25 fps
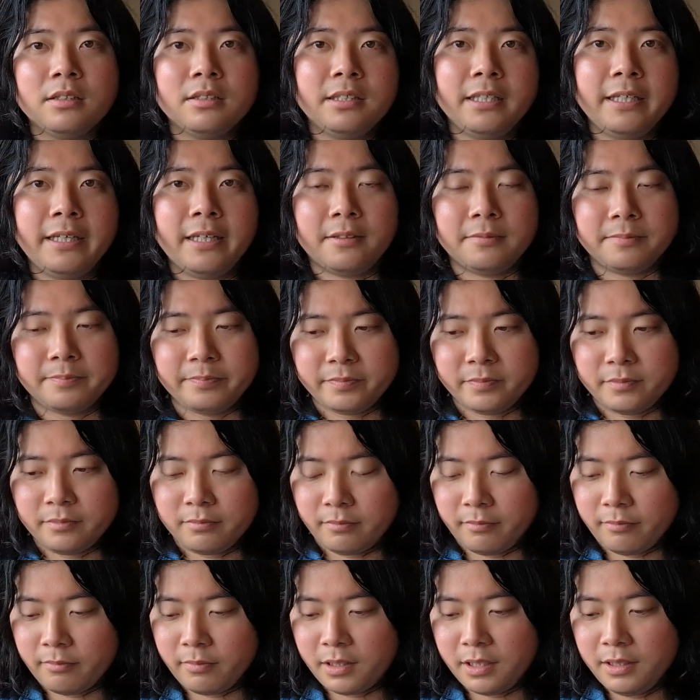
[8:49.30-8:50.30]
で、
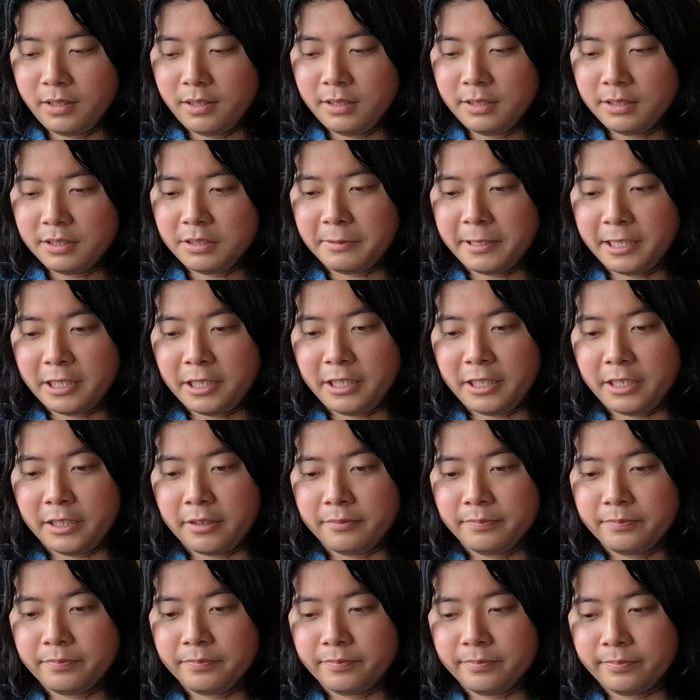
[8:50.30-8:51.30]
つま
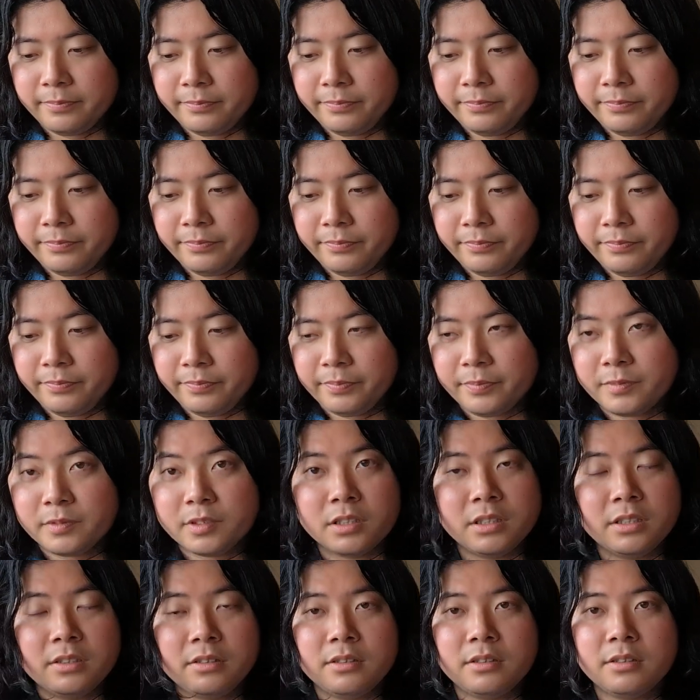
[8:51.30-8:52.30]
り、うん、
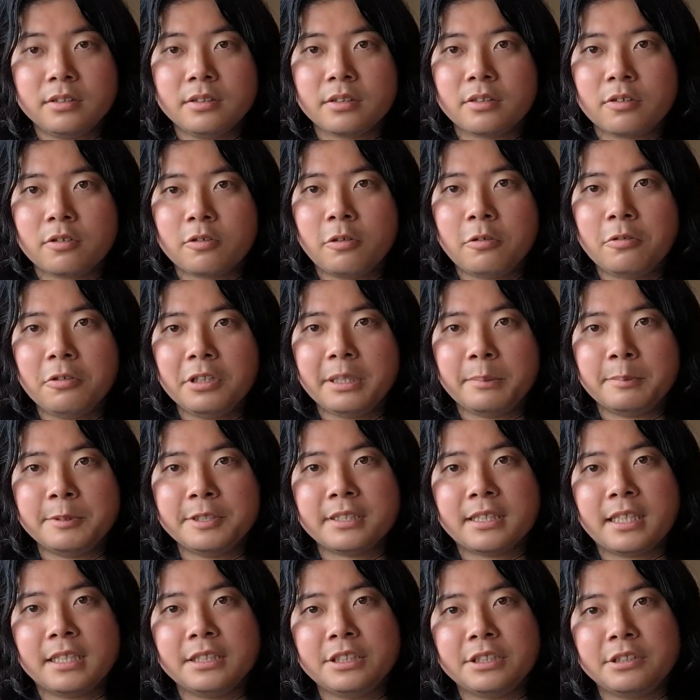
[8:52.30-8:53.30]
ここで
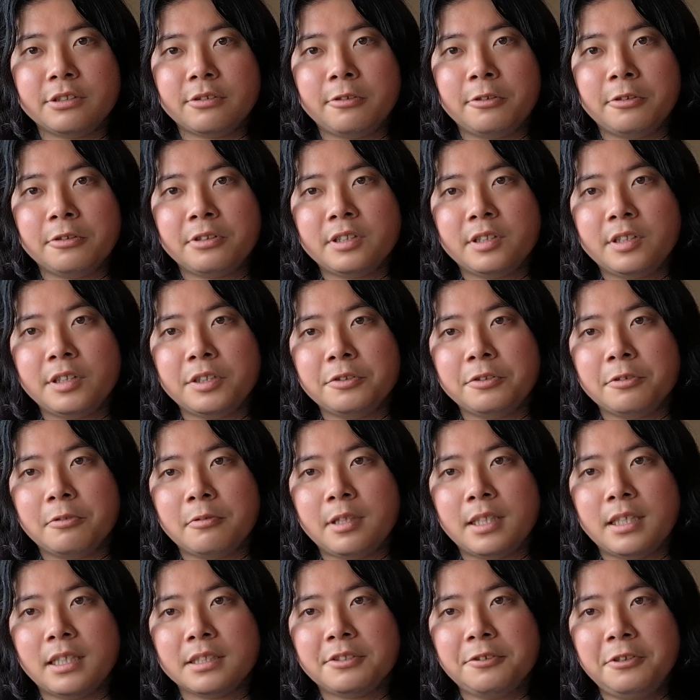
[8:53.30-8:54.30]
難しいところっていう
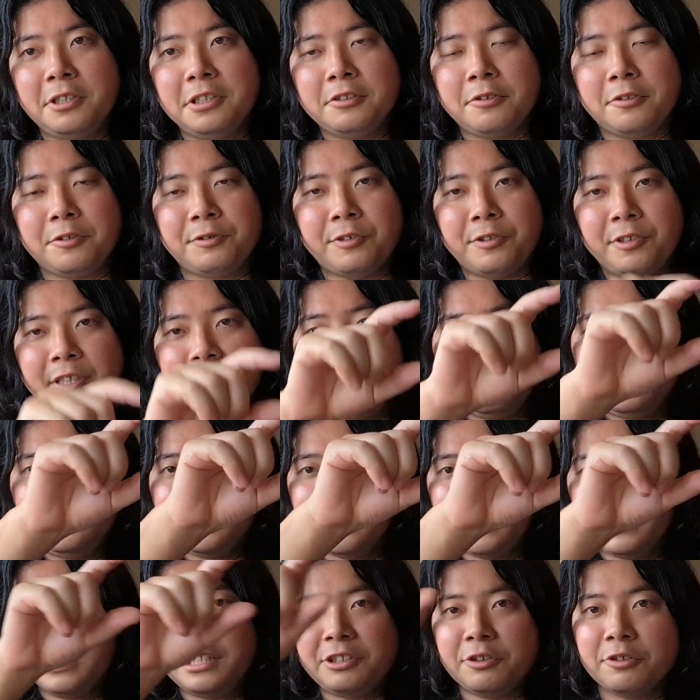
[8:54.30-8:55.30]
のは、それぞれの
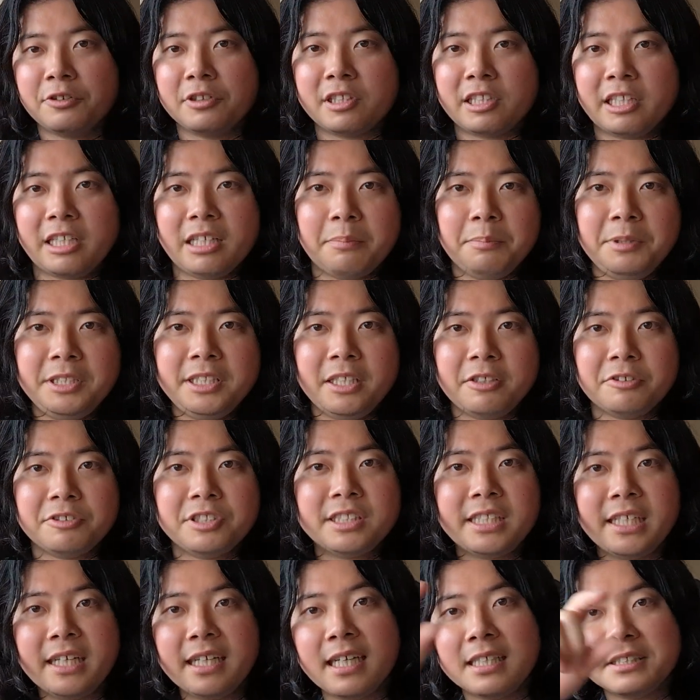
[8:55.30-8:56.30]
レイヤーによって見てる
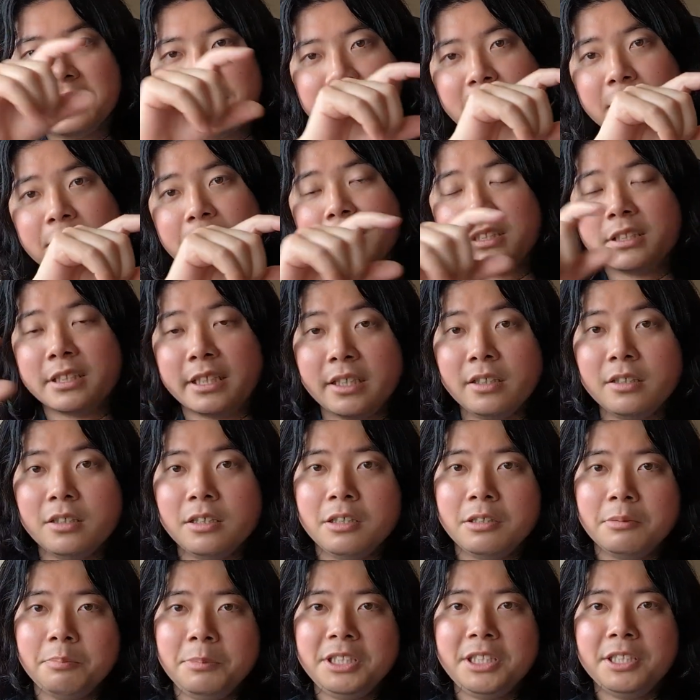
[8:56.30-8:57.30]
視点が違うんですね。
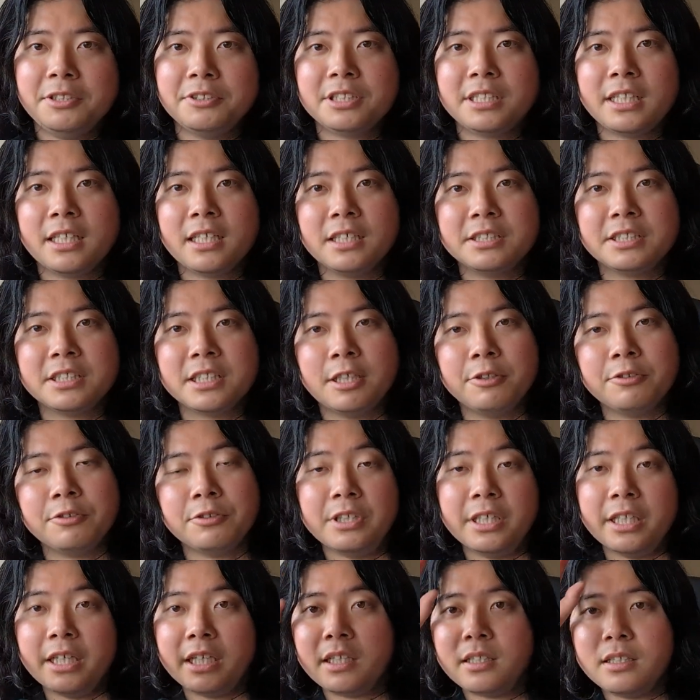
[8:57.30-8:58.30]
見てる視点が違う
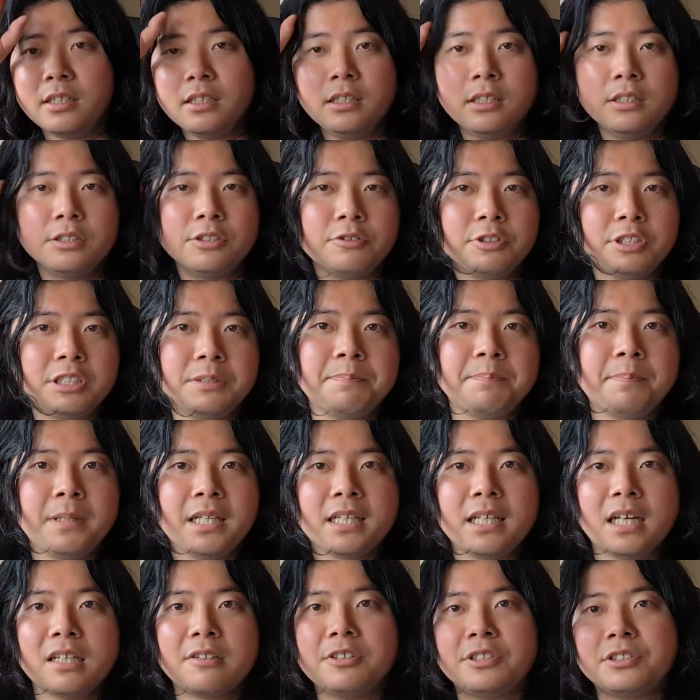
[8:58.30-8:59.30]
ので、その失
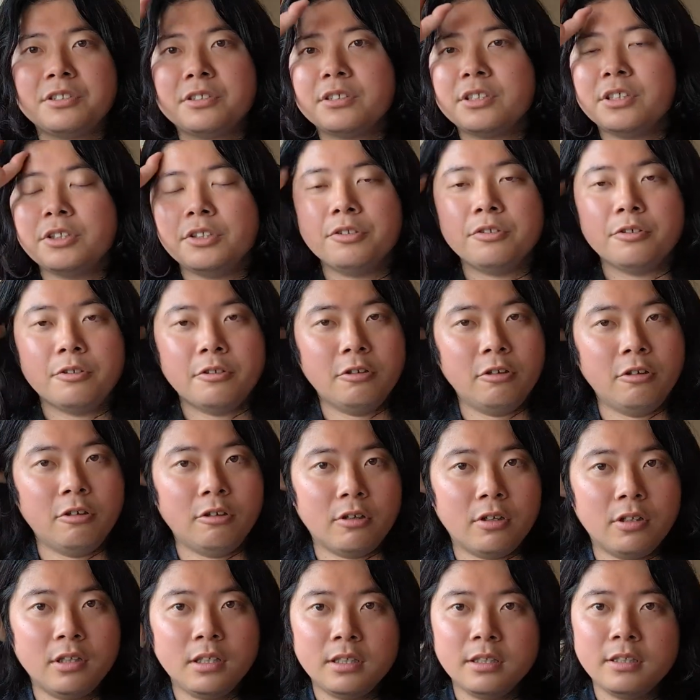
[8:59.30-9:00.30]
敗確率っていうの
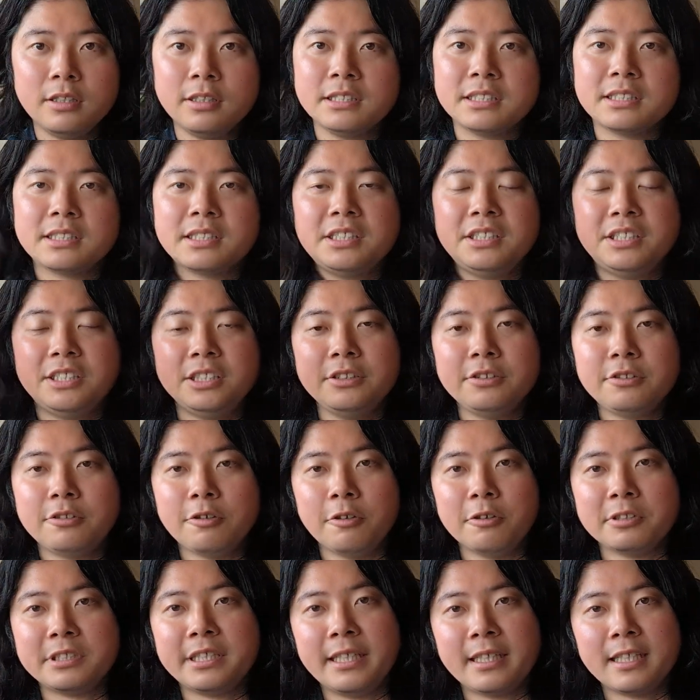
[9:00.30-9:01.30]
をきちん
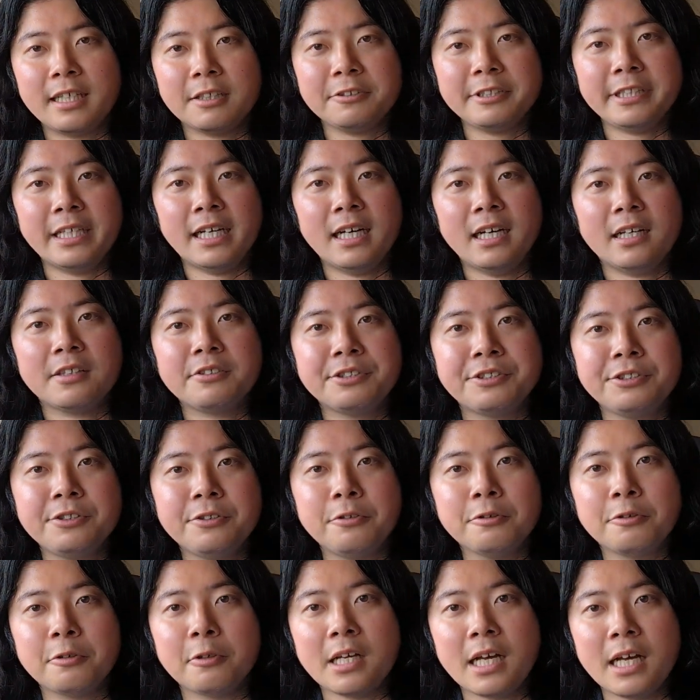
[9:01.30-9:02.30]
と正確に把握す
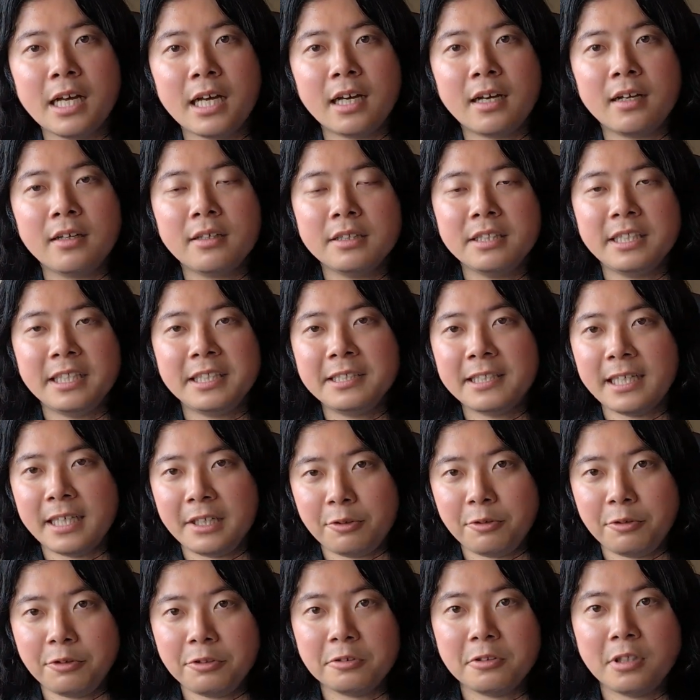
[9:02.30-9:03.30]
ることができな
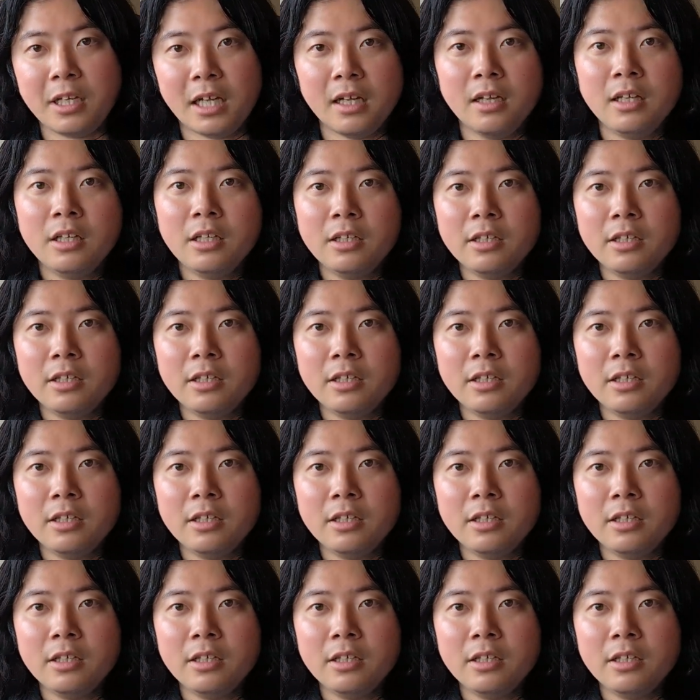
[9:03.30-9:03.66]
いというか、